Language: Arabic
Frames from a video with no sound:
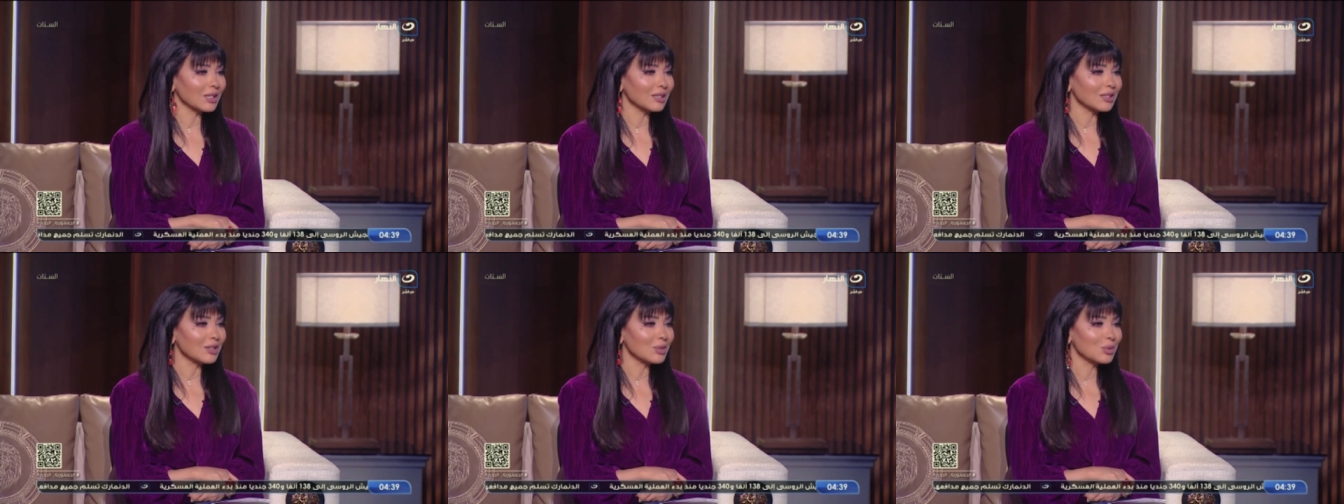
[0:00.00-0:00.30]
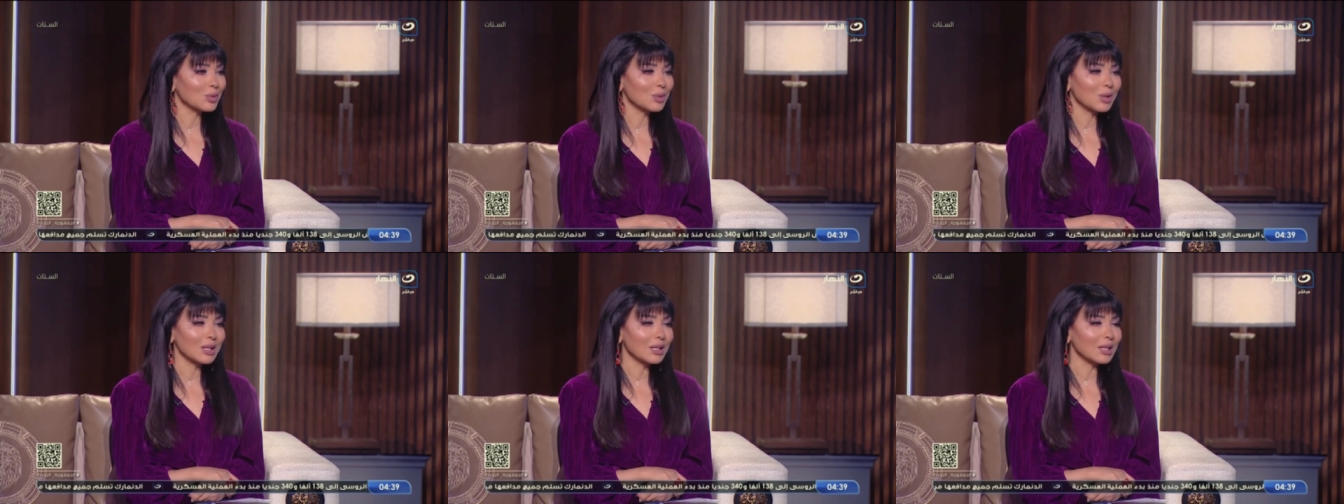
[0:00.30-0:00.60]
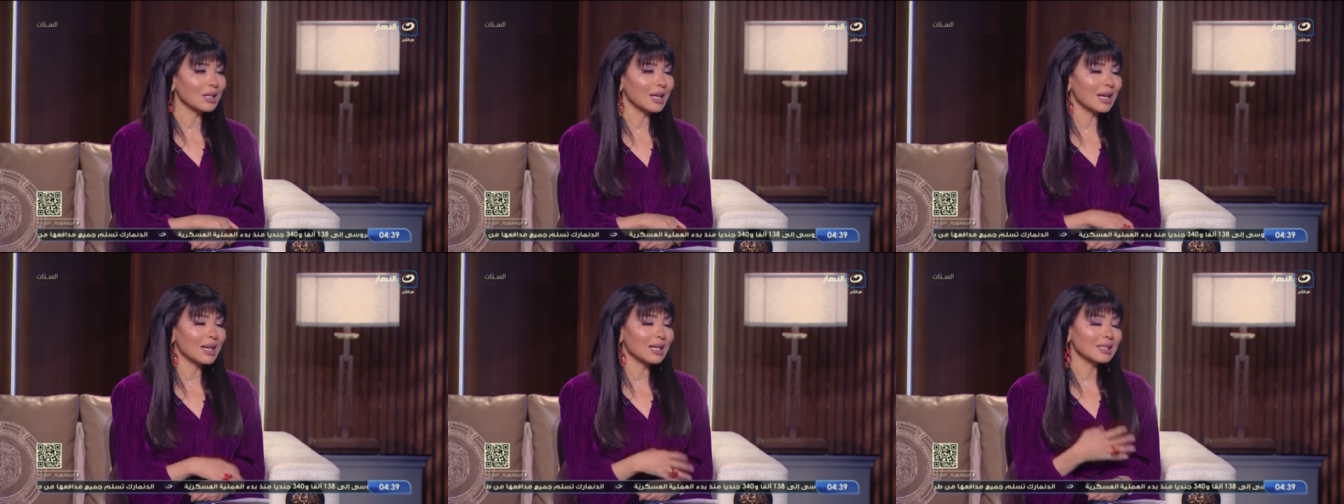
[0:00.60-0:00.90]
كده
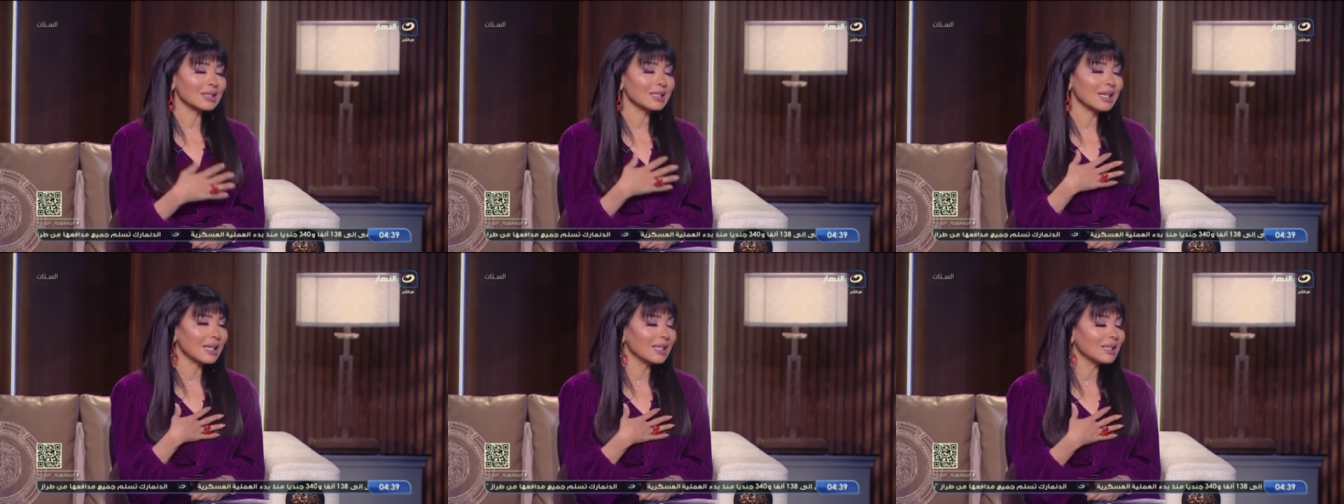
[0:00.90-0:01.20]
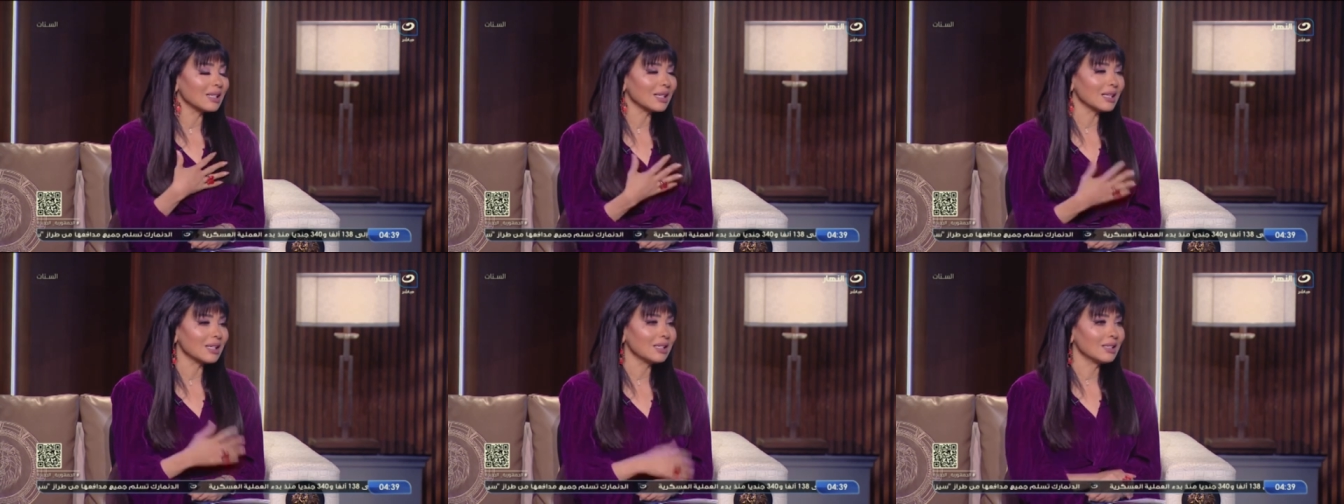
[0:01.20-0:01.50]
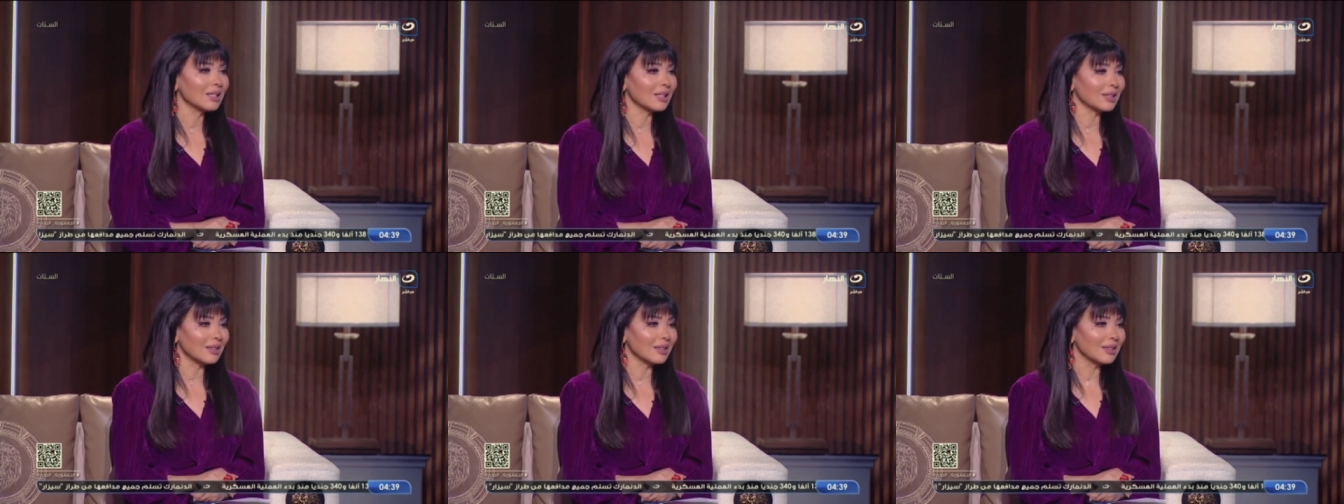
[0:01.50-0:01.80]
وانا سعيده
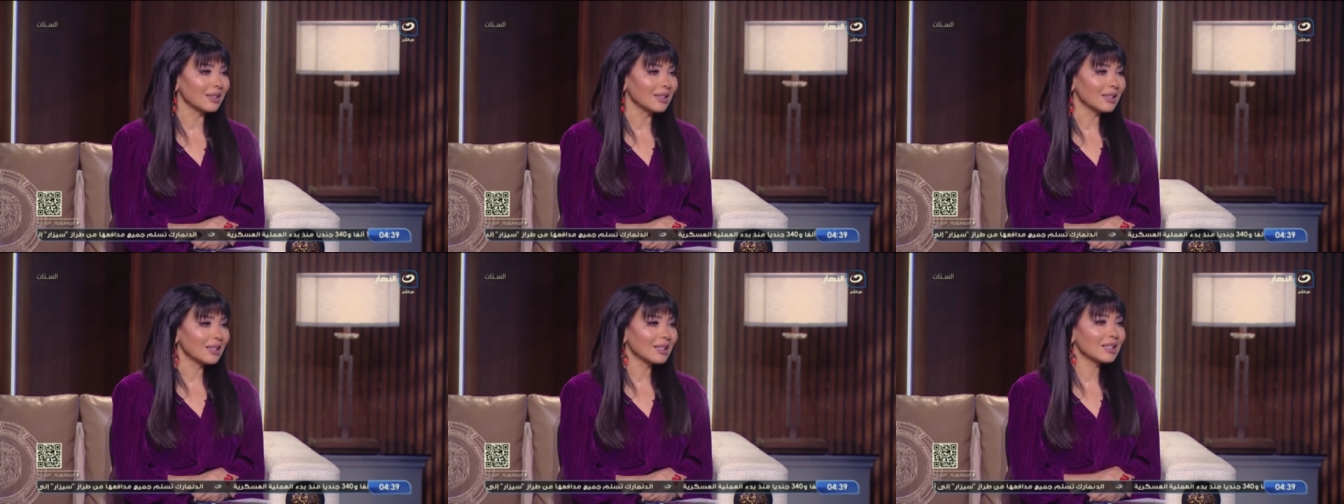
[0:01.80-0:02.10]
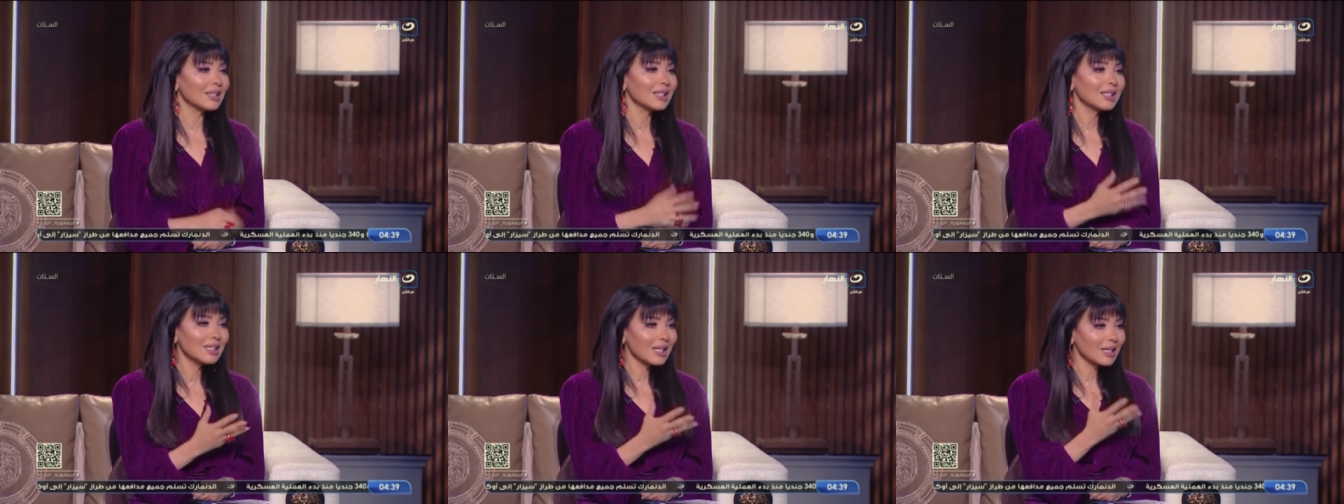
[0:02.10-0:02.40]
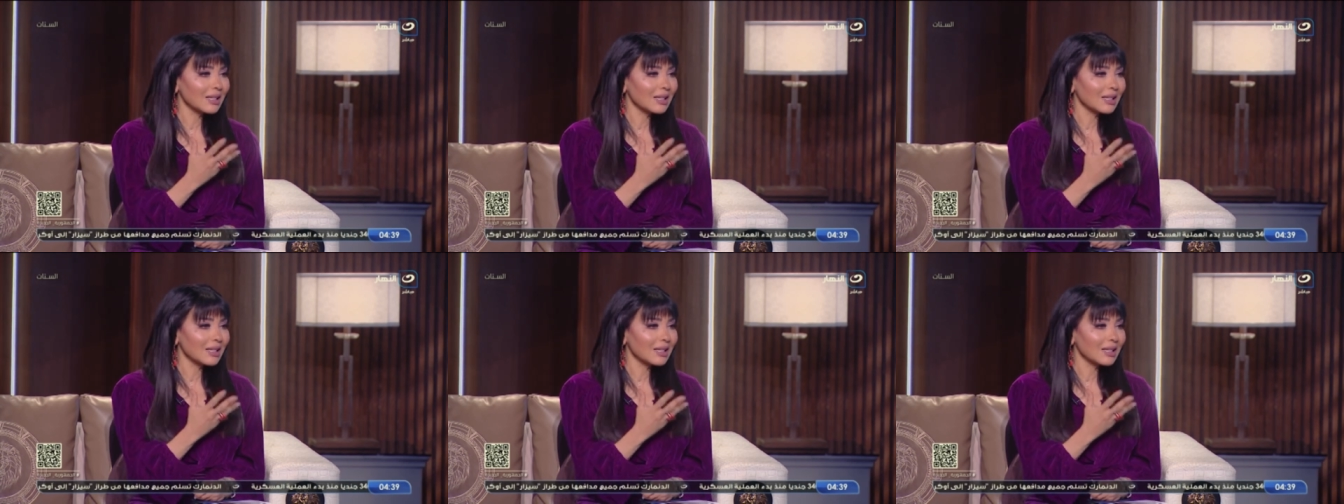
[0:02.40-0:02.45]
جدا جدا كل